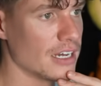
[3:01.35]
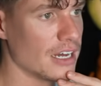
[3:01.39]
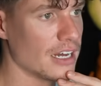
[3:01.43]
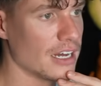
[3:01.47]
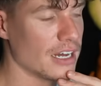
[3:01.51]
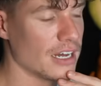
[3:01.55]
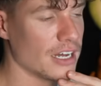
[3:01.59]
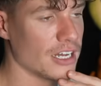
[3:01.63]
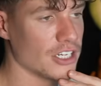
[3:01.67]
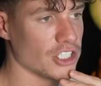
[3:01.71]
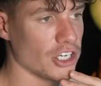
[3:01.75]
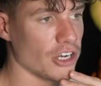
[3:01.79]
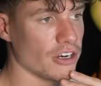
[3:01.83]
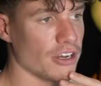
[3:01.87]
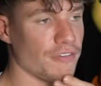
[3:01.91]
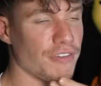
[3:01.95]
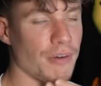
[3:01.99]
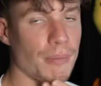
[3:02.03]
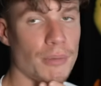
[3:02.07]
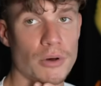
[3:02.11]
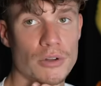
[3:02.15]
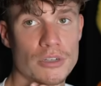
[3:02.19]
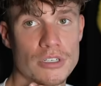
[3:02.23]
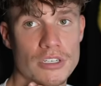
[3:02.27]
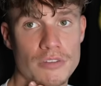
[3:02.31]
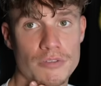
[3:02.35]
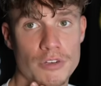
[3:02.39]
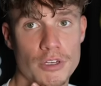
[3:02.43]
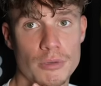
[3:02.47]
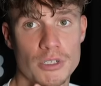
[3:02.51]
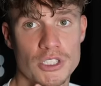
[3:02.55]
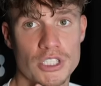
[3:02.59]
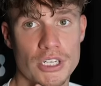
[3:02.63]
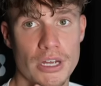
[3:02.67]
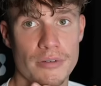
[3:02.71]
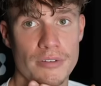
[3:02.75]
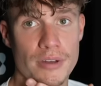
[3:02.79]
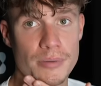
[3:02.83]
Äh, schaut einfach mal unten in die
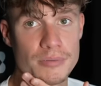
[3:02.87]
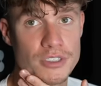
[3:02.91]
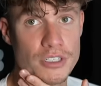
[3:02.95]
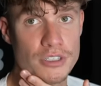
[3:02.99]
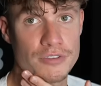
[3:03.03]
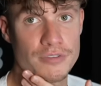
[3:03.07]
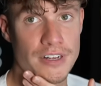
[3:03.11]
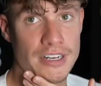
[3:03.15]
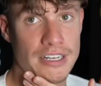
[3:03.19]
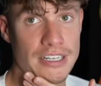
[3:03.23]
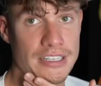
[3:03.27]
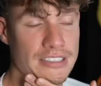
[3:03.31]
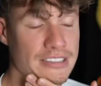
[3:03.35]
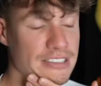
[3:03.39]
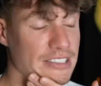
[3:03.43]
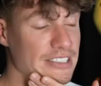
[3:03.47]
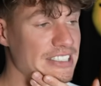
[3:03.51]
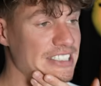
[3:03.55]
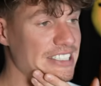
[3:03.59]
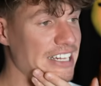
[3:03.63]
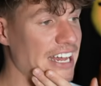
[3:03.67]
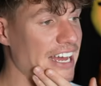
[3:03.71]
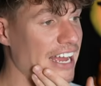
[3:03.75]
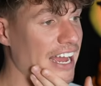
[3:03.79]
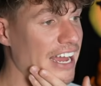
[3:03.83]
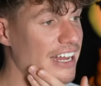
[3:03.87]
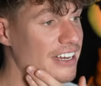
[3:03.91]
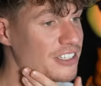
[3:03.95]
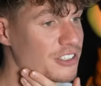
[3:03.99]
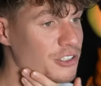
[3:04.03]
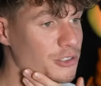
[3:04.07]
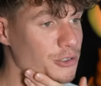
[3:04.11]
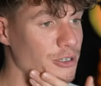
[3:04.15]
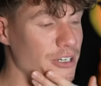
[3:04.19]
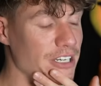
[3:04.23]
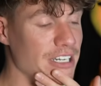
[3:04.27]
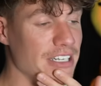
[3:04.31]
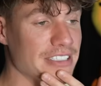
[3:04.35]
Videobeschreibung, wir haben es euch verlinkt. Sind sehr geile
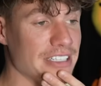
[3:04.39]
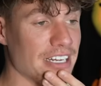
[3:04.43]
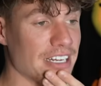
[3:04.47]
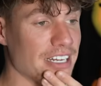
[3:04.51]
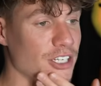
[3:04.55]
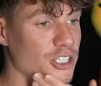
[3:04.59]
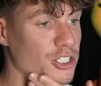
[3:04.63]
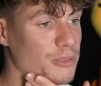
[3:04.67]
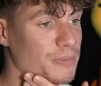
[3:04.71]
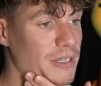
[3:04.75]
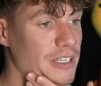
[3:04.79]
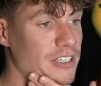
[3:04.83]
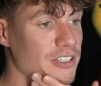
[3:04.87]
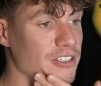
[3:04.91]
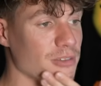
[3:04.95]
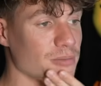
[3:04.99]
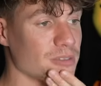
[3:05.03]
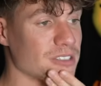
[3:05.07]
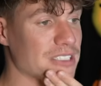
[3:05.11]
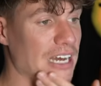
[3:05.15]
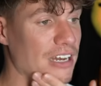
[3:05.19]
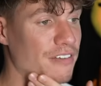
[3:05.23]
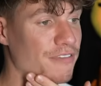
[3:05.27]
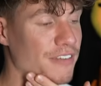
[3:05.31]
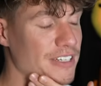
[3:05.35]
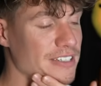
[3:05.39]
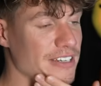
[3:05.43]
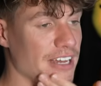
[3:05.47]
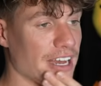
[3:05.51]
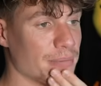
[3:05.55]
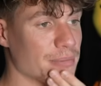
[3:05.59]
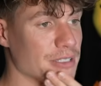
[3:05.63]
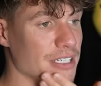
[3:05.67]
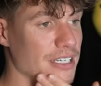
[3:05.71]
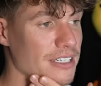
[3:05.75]
so Internetspiele zum Zeitvertreib